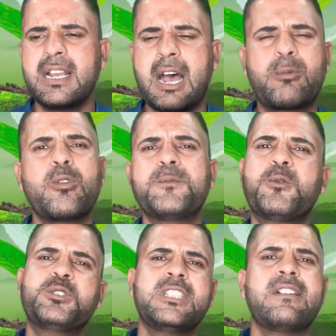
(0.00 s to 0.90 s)
आपको कोई
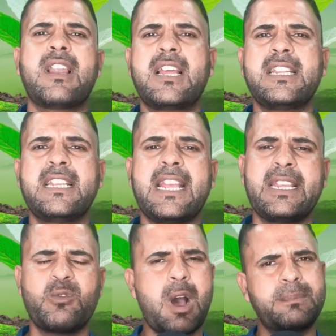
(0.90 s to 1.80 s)
पूछने वाला नहीं है कि
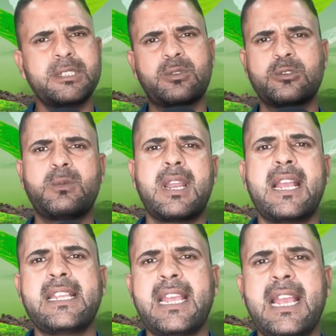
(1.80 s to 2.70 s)
वो आपने खुद
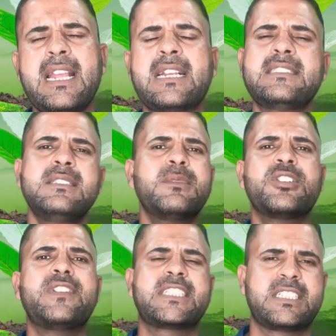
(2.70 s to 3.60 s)
बनाई है या किसी
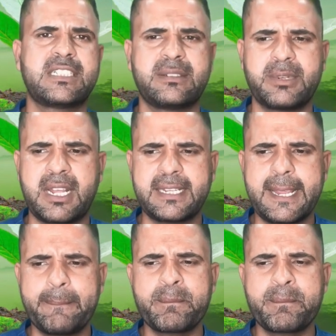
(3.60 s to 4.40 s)
मैन्युफैक्चरर ने बनाई है